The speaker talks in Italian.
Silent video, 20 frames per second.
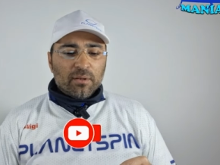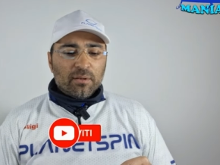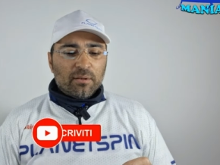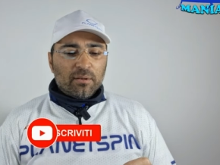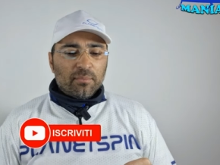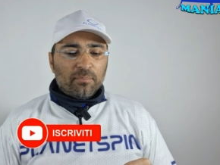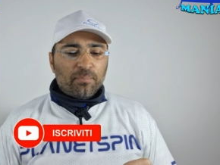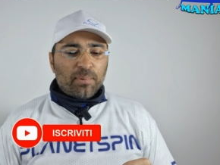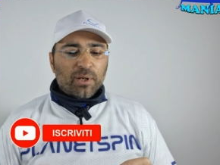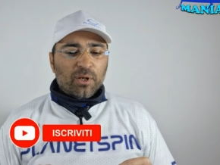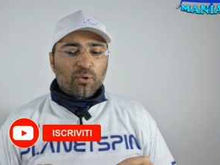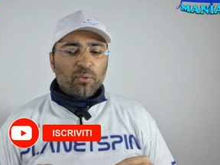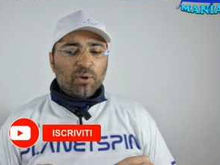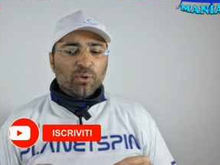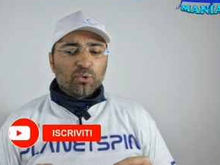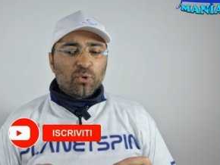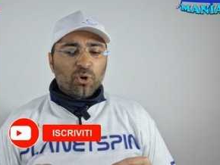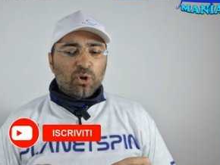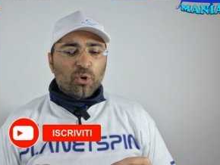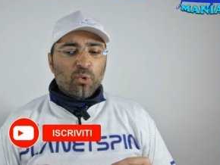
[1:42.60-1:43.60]
Eh, per
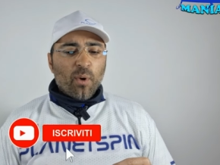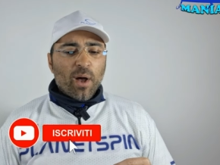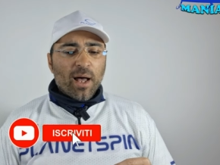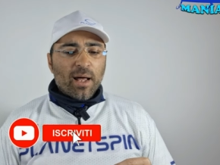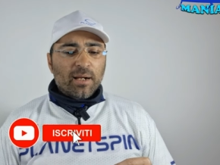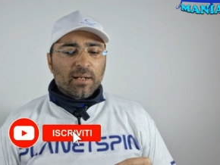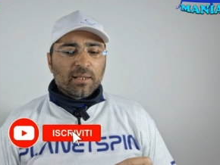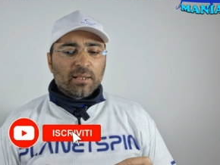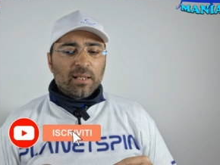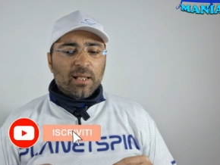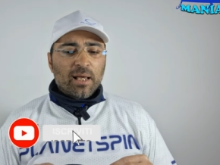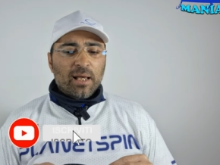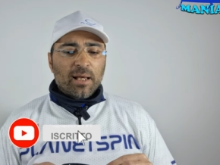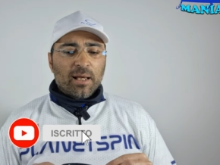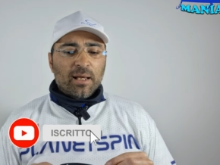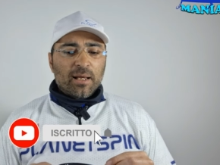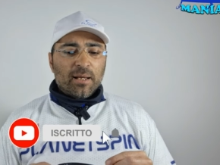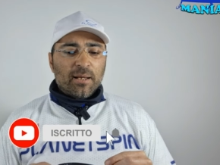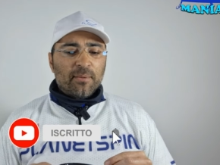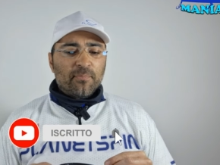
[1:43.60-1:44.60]
quanto
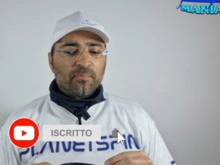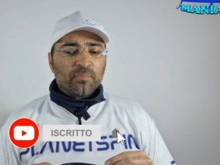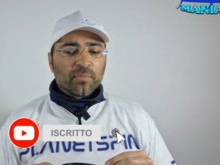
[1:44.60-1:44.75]
riguarda